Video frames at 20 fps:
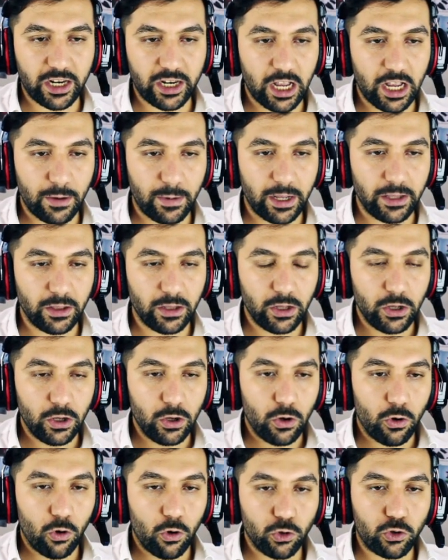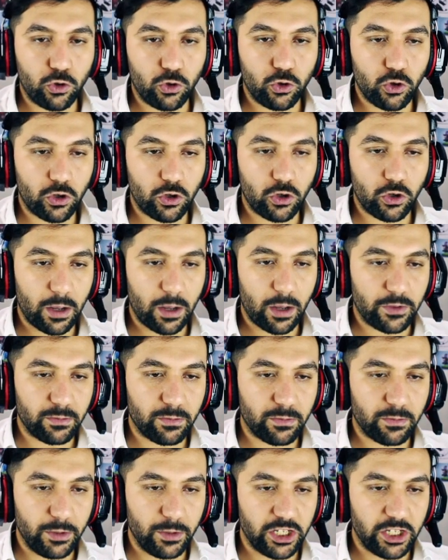Hemen 34
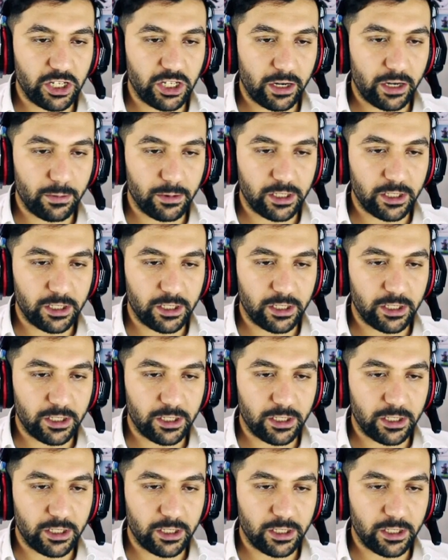yaptık mı birincilerimizi?